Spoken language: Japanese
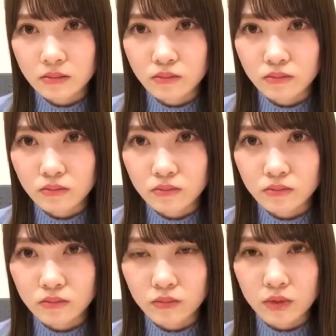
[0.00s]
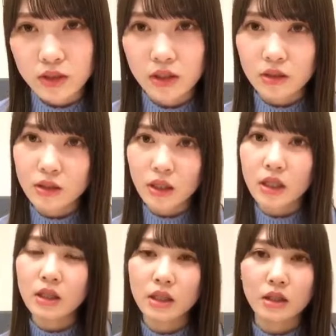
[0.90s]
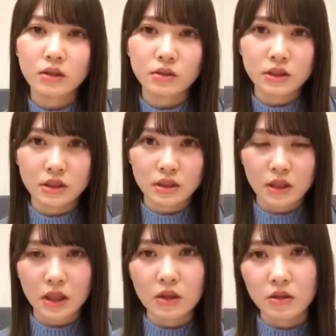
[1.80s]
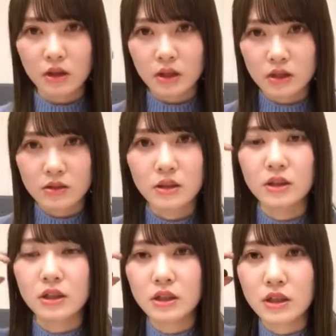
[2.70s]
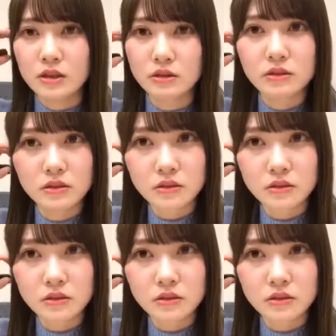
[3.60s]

うん、絶対ねトシちゃん太陽アレルギーになる。